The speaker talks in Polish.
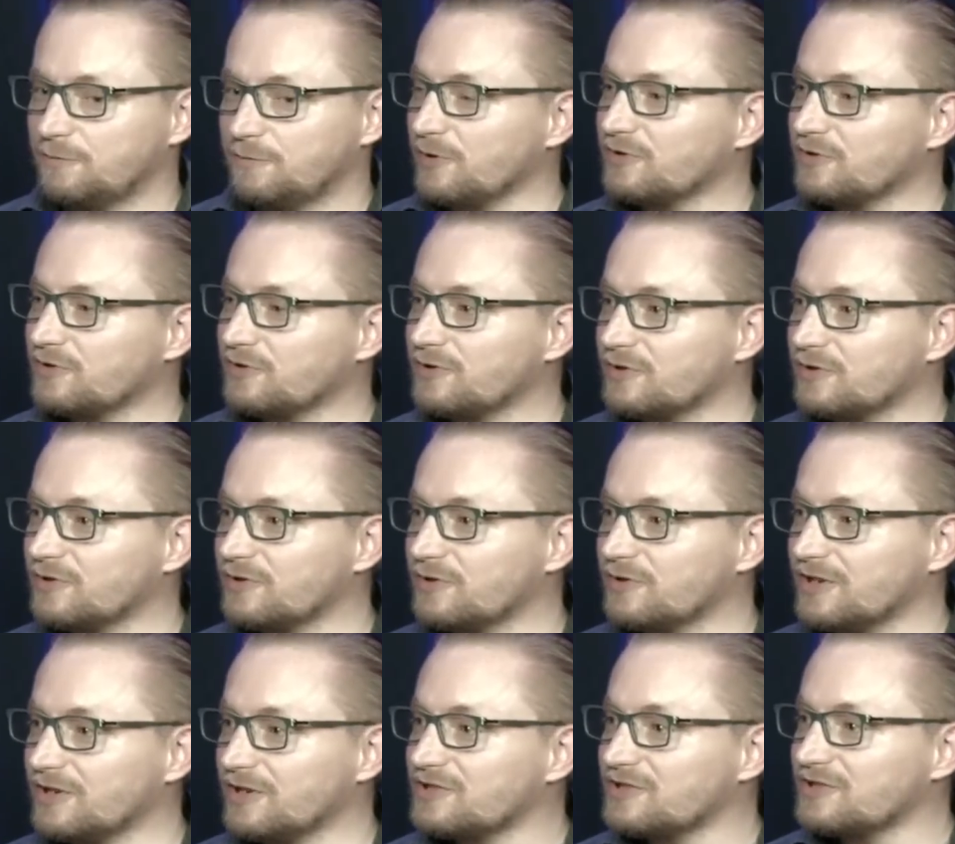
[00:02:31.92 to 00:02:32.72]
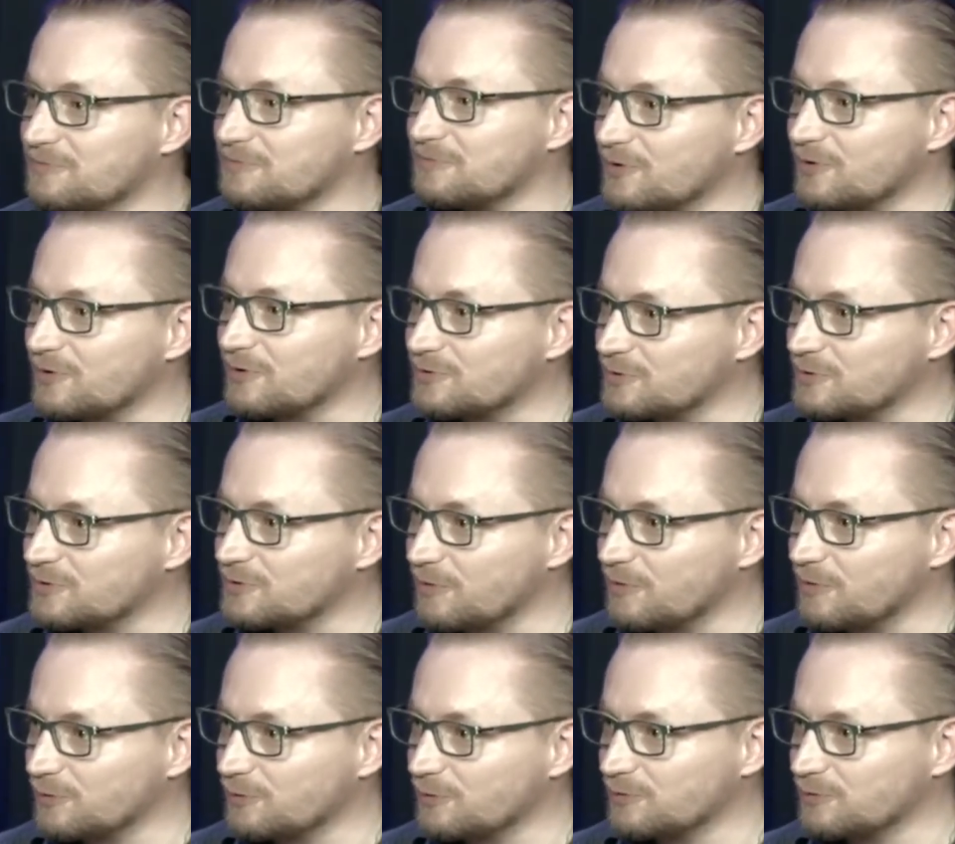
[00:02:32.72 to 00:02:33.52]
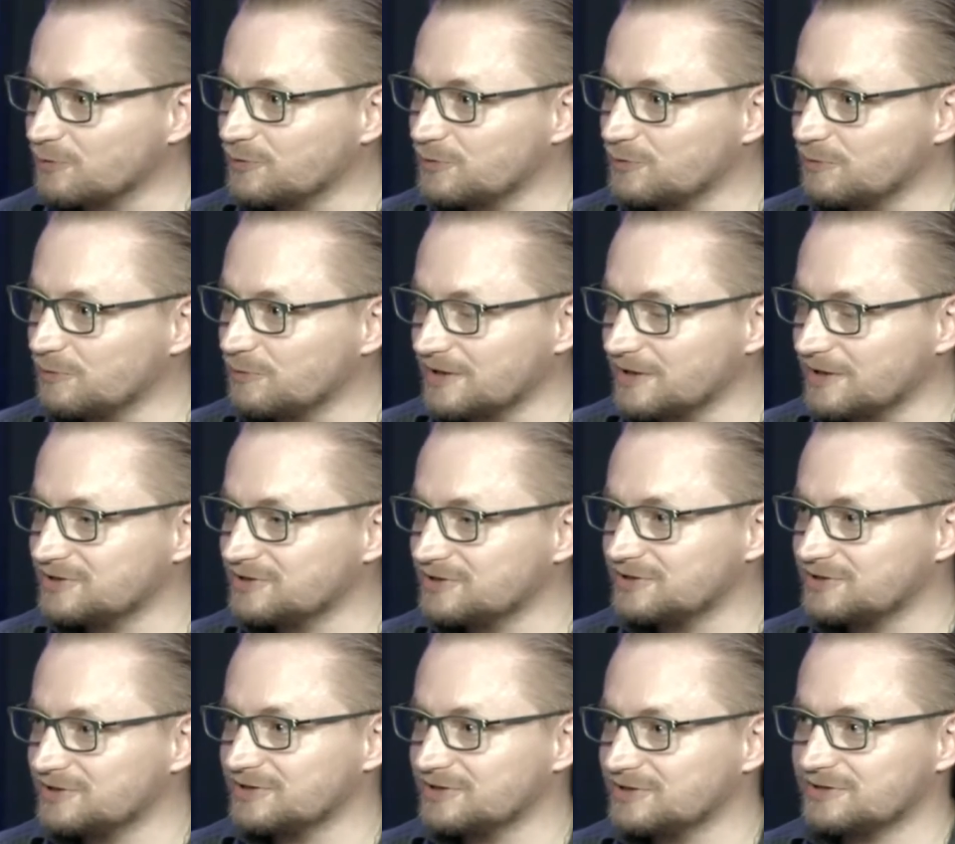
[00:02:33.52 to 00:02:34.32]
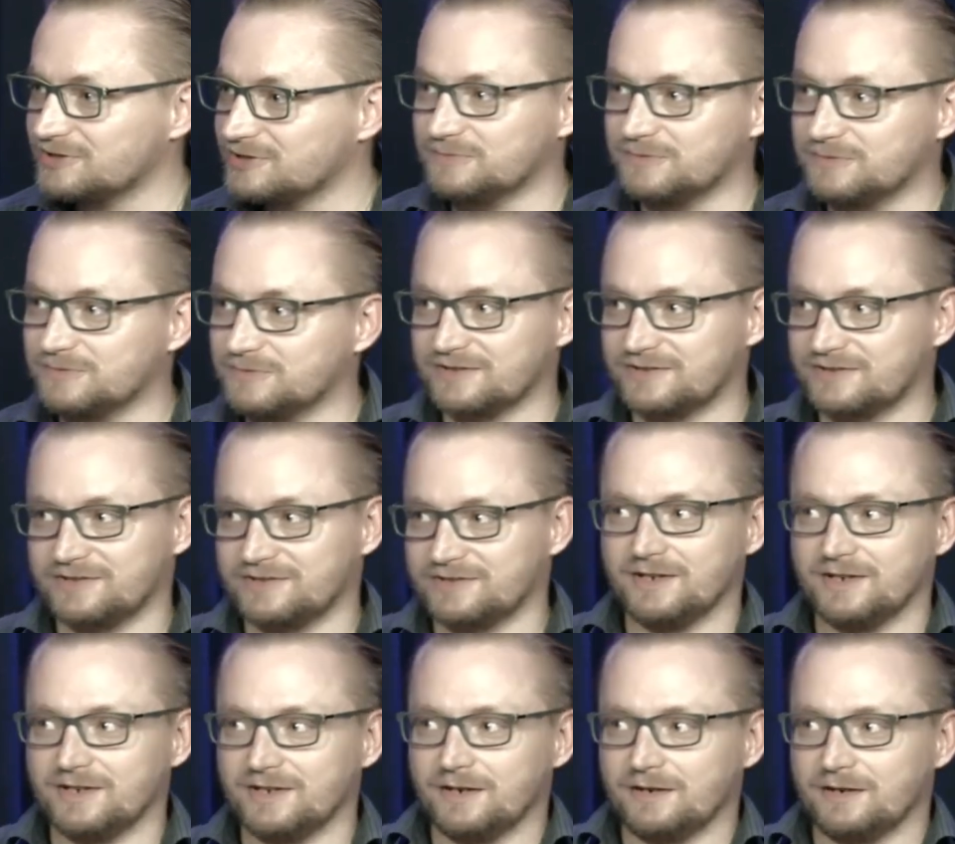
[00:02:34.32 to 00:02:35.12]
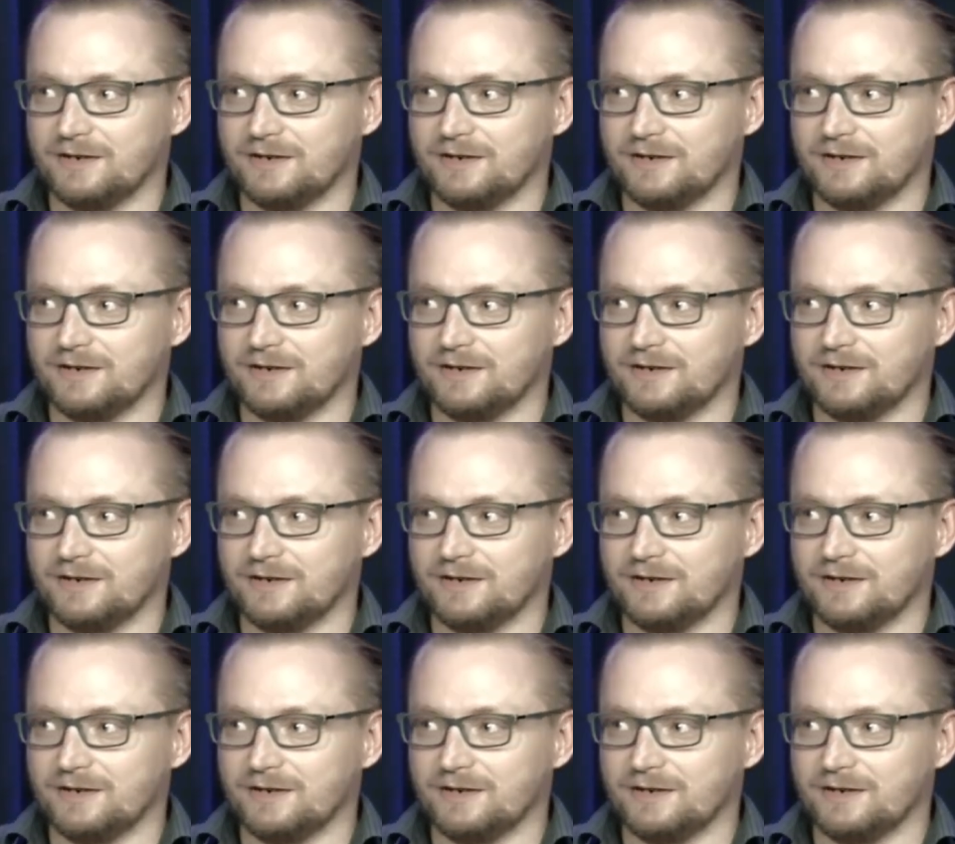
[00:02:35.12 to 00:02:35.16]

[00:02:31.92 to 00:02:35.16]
prosty, jeszcze prostszy sposób wytłumaczyć, y, czym jest